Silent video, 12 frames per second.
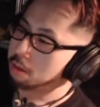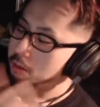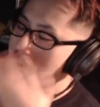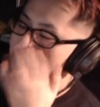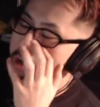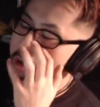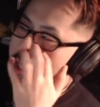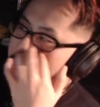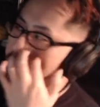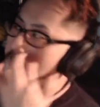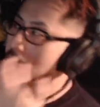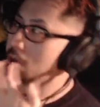五
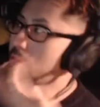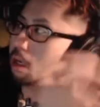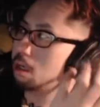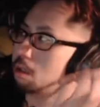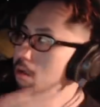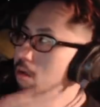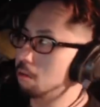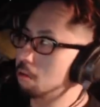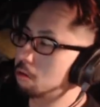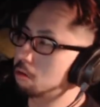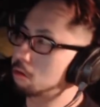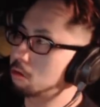感って言われてるも
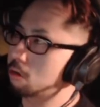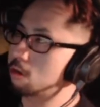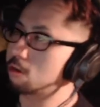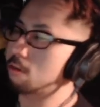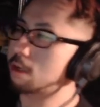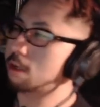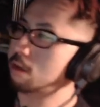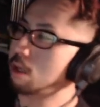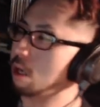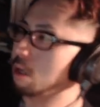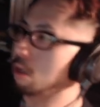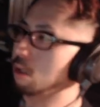のを研ぎ澄ませ
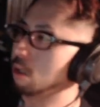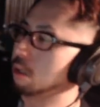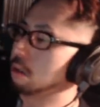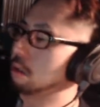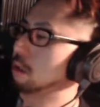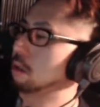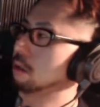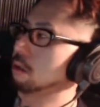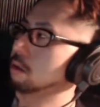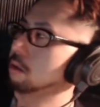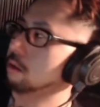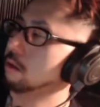て、
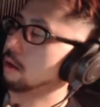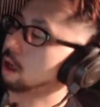世